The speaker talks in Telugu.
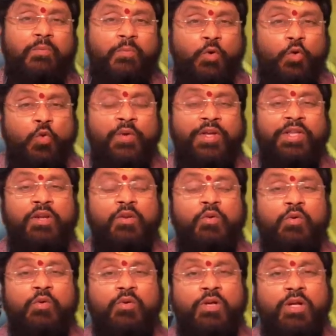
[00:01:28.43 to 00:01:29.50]
మనోవేదనలో
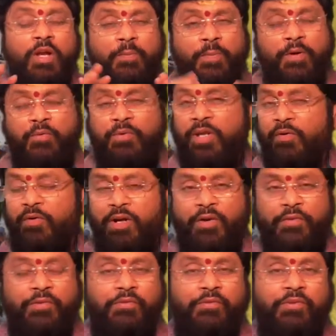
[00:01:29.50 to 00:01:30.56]
పడి ఉండే
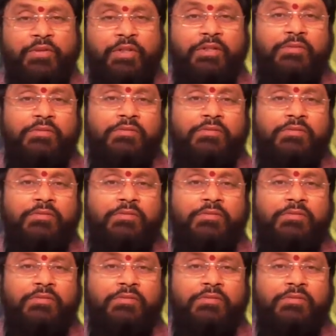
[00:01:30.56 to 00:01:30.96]
అవకాశం ఉంటుంది